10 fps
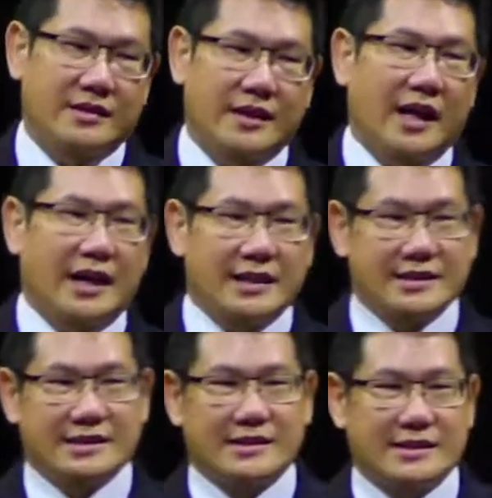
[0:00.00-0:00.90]
Ya,
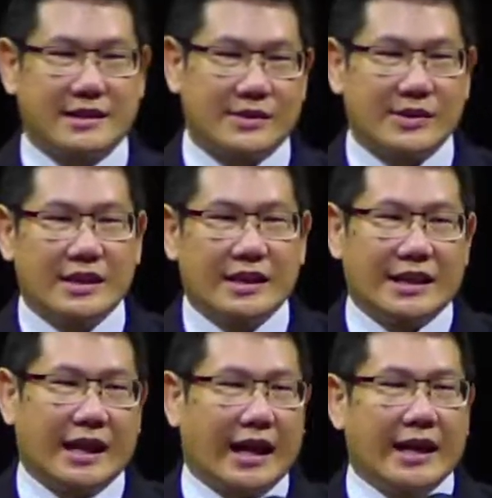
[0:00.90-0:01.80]
gitu.
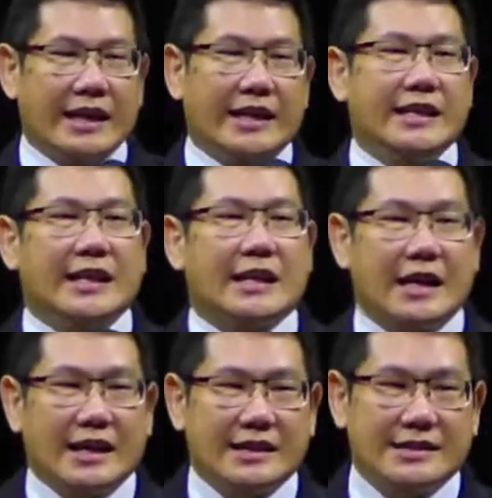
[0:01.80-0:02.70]
Nah, ini
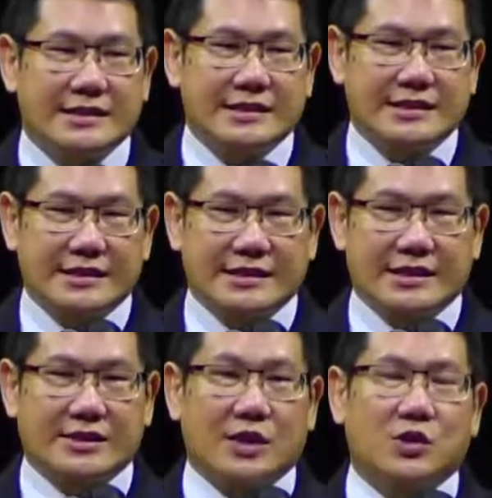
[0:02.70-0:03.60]
adalah
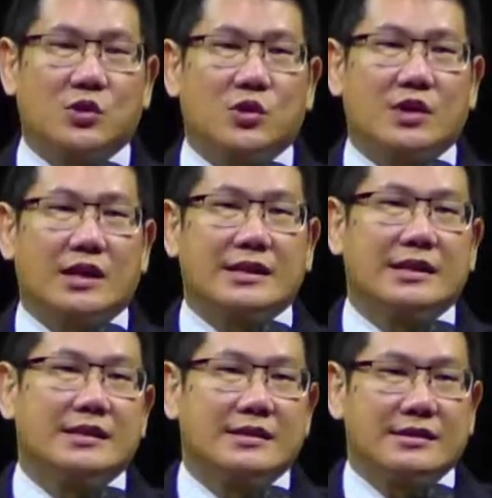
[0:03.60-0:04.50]
satu
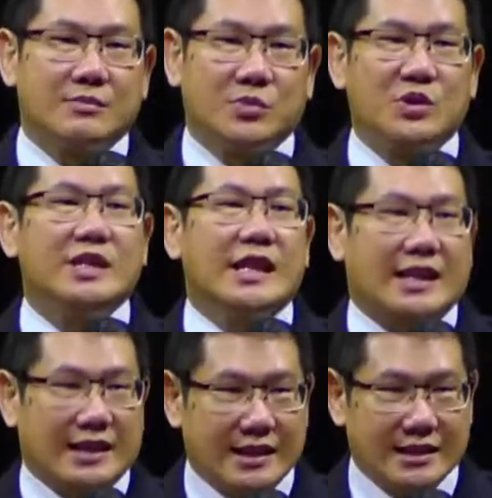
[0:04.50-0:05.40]

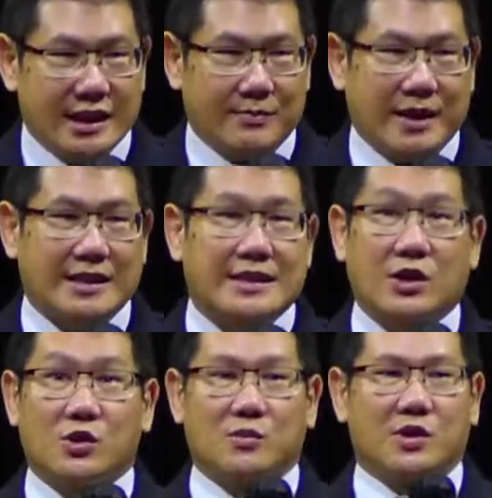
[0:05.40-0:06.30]
pujian daripada
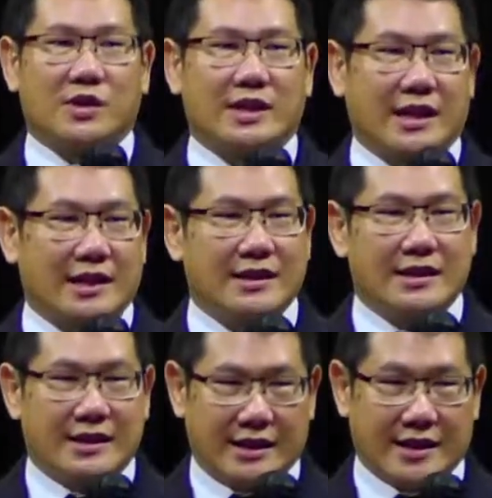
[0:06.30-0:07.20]
Salomo, ya.
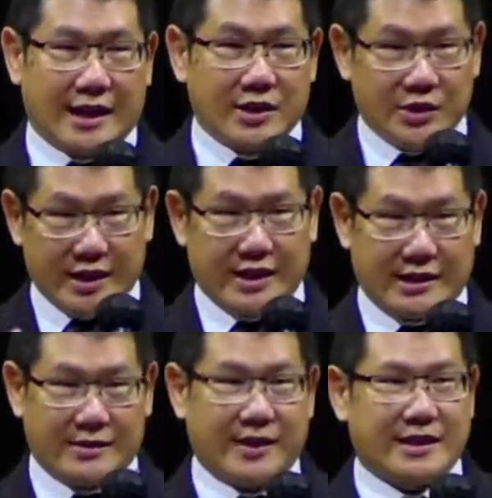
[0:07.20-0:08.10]
Kita lanjut ya,
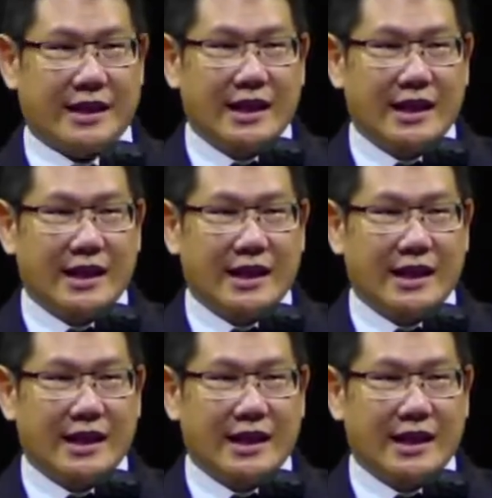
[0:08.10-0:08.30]
kita baca.